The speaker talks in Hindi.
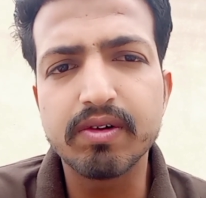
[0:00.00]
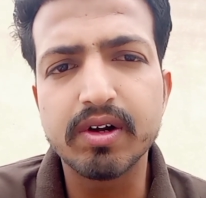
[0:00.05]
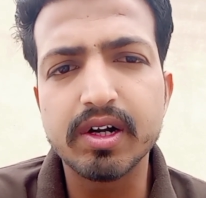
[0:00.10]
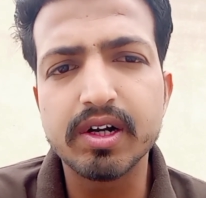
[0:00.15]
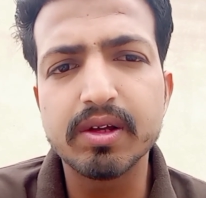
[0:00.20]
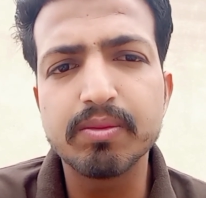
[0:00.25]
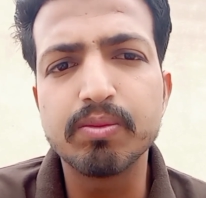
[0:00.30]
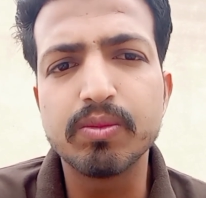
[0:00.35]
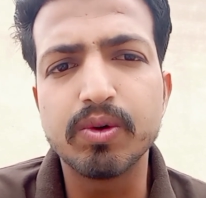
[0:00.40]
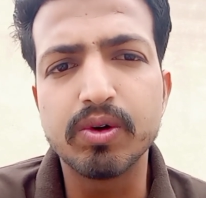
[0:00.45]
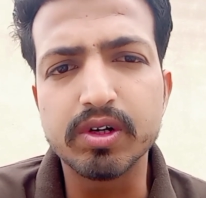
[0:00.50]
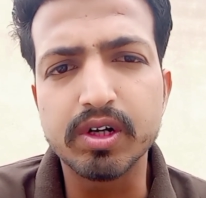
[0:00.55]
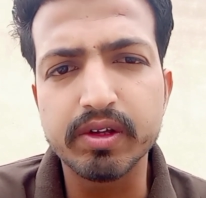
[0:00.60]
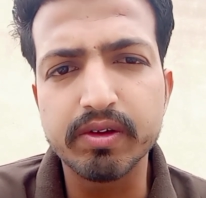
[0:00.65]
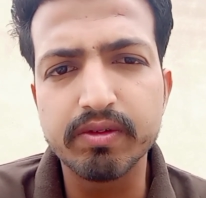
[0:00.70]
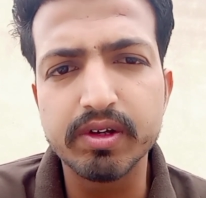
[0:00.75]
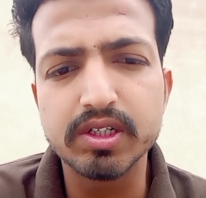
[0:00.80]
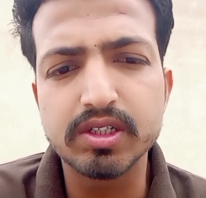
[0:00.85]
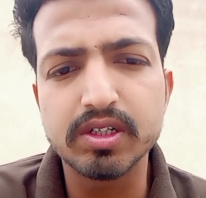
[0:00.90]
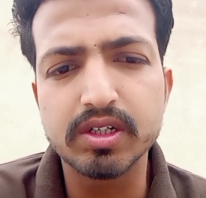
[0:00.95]
भाई ये
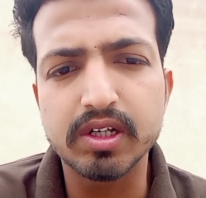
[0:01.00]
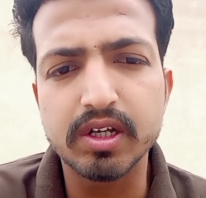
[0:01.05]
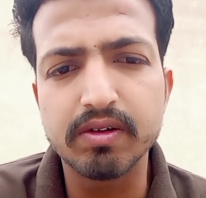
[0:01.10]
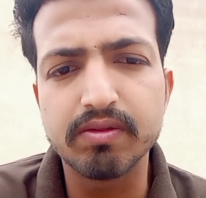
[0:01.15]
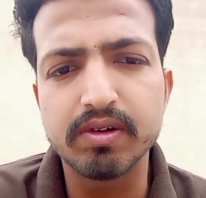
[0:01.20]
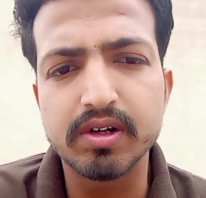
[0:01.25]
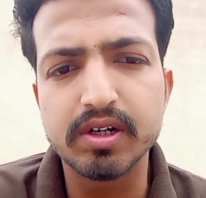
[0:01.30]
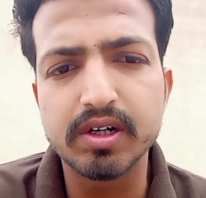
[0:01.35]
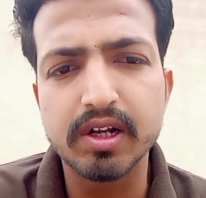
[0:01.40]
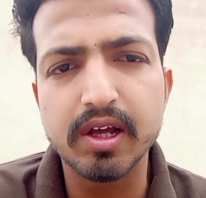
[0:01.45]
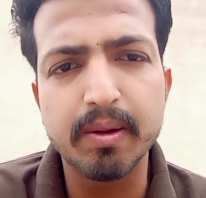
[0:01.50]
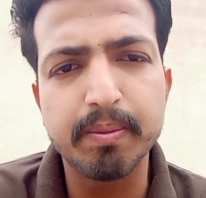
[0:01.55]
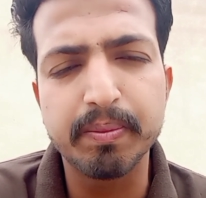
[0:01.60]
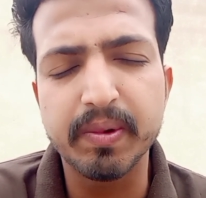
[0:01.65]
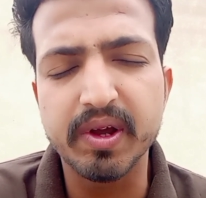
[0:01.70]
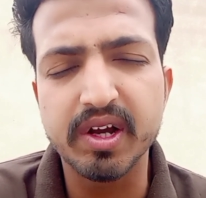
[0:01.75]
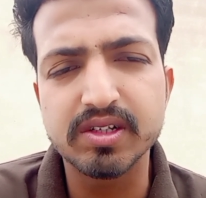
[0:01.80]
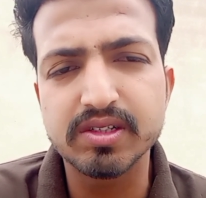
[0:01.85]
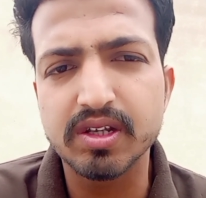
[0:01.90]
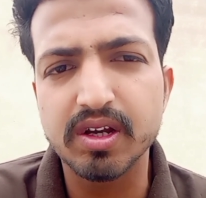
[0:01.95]
वर्ड मोटिवेशन
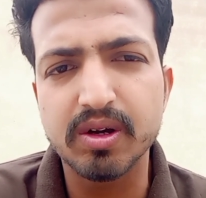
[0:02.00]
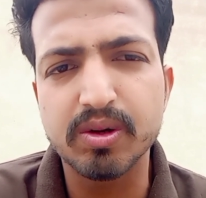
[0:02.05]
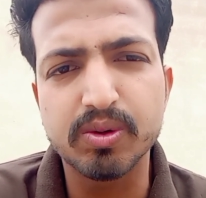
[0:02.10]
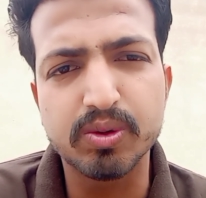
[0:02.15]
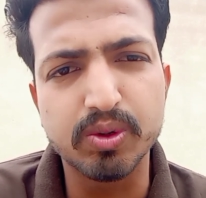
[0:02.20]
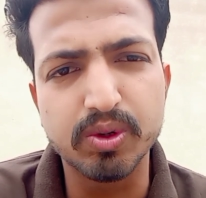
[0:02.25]
के वर्ड है